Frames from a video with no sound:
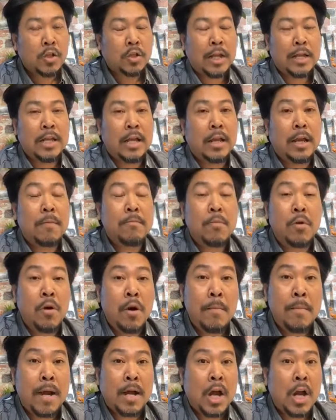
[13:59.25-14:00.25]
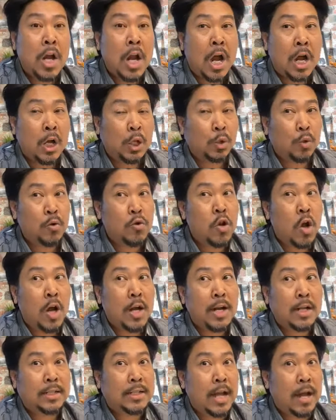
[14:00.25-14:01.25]
Tại vì cái bữa mà có lần đó tôi
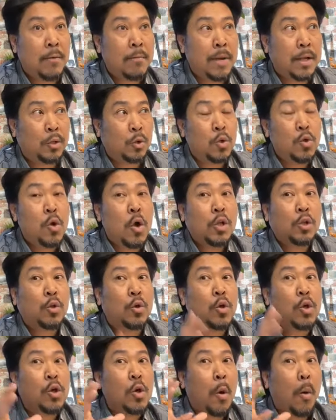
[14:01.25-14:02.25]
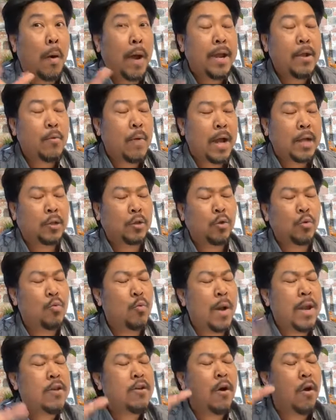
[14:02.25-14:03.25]
nói là sao mà tôi nói tôi cứ hỏi hoài, tôi
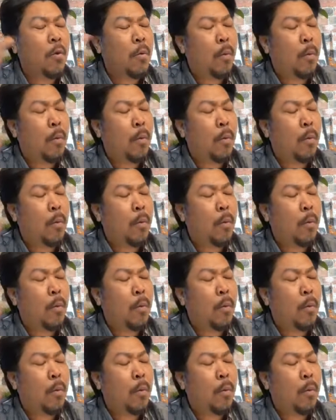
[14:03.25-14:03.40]
quánh